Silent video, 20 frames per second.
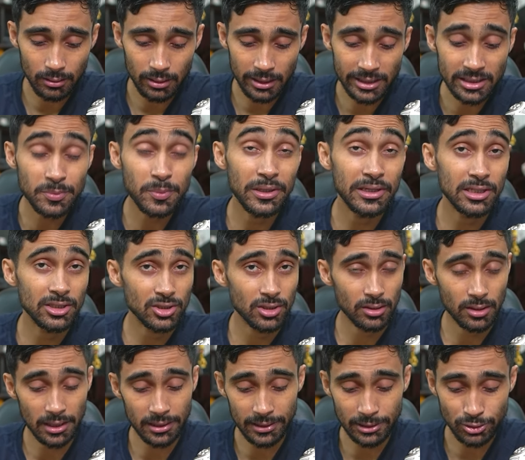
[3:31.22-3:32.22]
एक्सप्लेनेशन
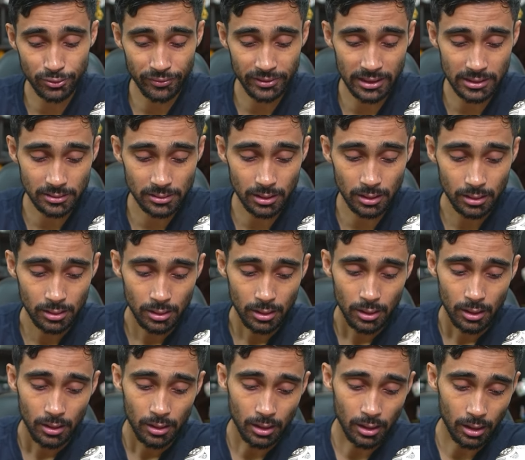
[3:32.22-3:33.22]
था क्लैश ऑफ क्लैंस का
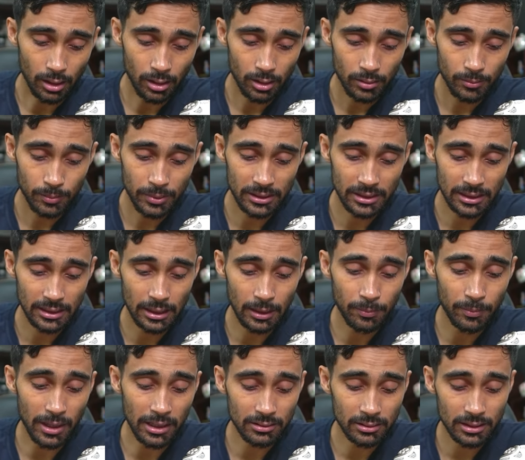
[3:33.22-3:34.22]
आ, बट अगर आप
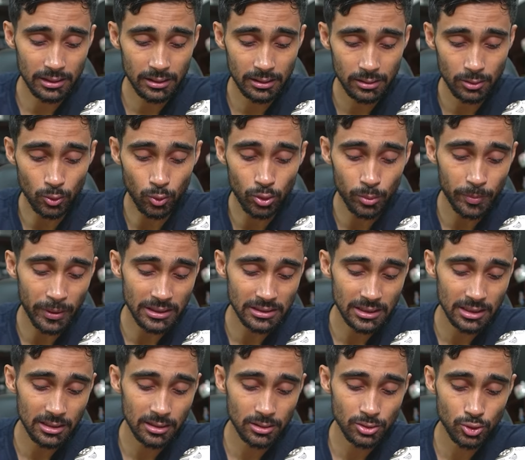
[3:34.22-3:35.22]
बात करें गोल्ड पास
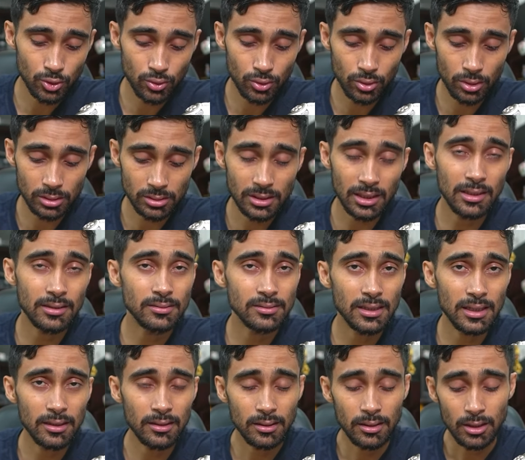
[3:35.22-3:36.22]
के जो स्किन्स हैं